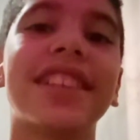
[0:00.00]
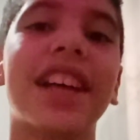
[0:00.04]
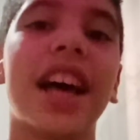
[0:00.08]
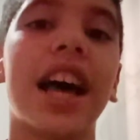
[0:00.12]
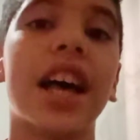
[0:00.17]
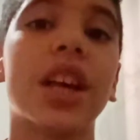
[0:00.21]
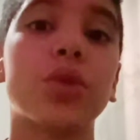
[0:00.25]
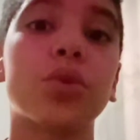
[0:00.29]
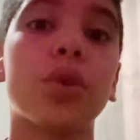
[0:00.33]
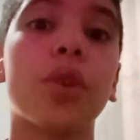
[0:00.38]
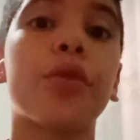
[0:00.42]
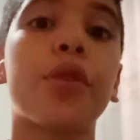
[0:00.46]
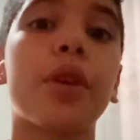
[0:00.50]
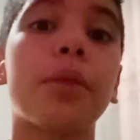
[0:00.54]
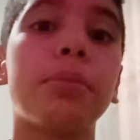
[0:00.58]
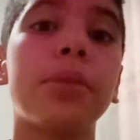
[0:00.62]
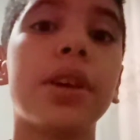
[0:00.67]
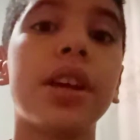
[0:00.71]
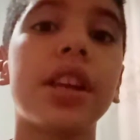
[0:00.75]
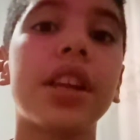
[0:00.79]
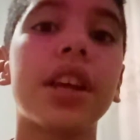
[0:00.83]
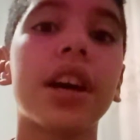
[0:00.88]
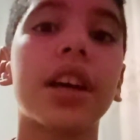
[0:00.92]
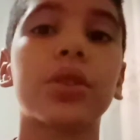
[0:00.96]
a sua
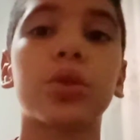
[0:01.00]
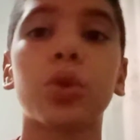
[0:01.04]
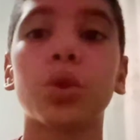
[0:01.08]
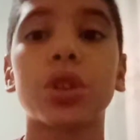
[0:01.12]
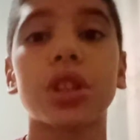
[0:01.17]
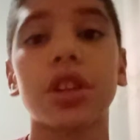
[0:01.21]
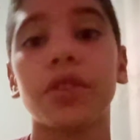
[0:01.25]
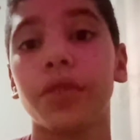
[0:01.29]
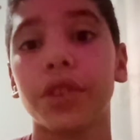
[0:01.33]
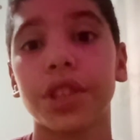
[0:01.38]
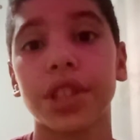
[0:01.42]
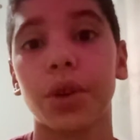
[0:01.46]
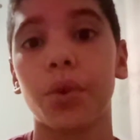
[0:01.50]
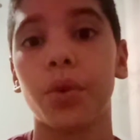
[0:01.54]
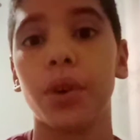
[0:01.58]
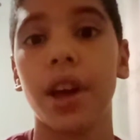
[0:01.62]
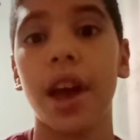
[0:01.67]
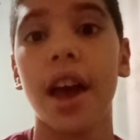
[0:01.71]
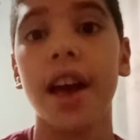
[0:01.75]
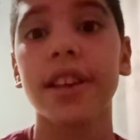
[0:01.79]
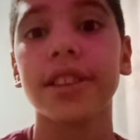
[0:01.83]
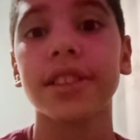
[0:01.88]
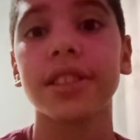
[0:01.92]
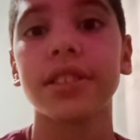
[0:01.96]
família, a todos que você
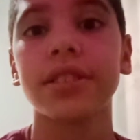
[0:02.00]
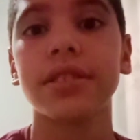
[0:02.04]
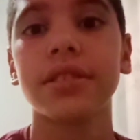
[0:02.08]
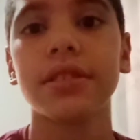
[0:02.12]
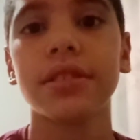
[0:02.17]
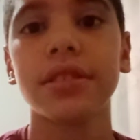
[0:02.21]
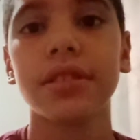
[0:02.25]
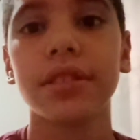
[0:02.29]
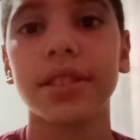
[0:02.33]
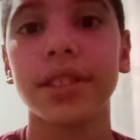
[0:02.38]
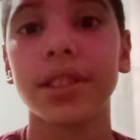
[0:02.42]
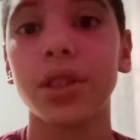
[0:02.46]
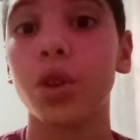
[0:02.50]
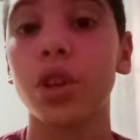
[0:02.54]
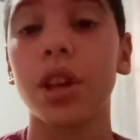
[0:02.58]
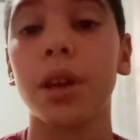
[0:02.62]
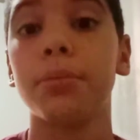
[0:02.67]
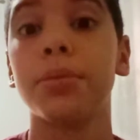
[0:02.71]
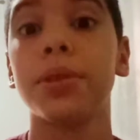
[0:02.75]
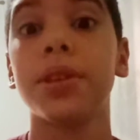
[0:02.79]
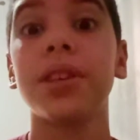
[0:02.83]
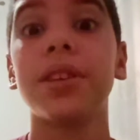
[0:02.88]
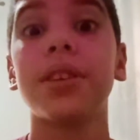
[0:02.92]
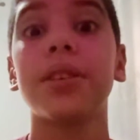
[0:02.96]
conhece, seus
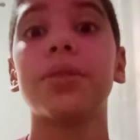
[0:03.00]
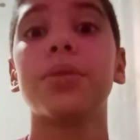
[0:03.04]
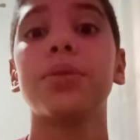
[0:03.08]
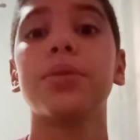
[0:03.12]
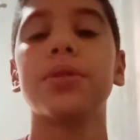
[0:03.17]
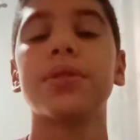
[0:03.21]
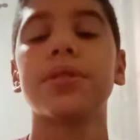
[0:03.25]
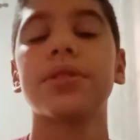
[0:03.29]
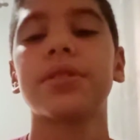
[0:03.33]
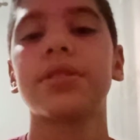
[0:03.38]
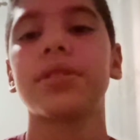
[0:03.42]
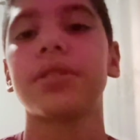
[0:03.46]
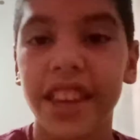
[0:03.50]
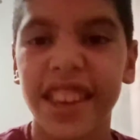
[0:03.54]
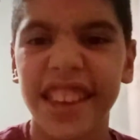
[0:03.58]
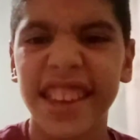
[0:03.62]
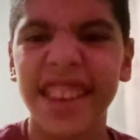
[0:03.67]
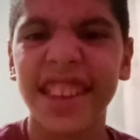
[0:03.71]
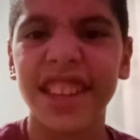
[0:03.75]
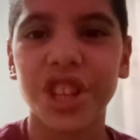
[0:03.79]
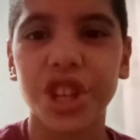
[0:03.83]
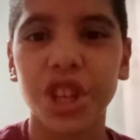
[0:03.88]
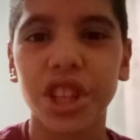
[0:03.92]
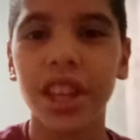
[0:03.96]
amigos,
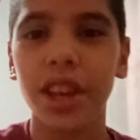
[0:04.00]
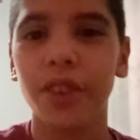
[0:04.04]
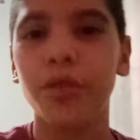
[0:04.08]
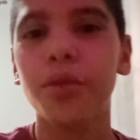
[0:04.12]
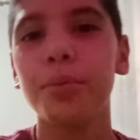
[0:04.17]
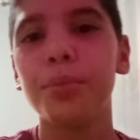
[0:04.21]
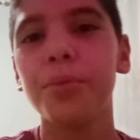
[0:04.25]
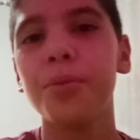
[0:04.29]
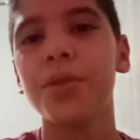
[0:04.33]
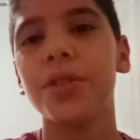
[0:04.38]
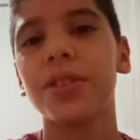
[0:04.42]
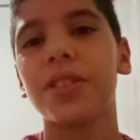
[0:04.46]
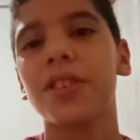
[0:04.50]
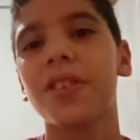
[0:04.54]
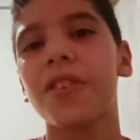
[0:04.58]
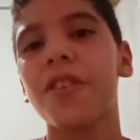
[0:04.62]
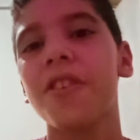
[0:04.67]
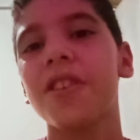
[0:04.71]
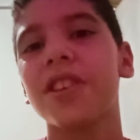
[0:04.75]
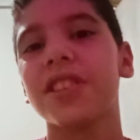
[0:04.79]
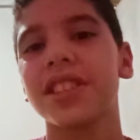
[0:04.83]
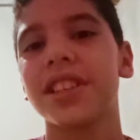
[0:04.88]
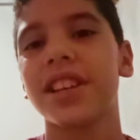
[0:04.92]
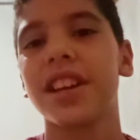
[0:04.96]
e te devo muita
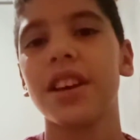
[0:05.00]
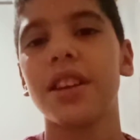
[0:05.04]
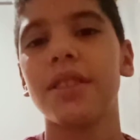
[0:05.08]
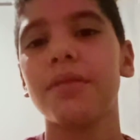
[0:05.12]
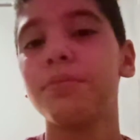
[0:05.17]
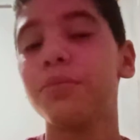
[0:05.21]
coisa, cara.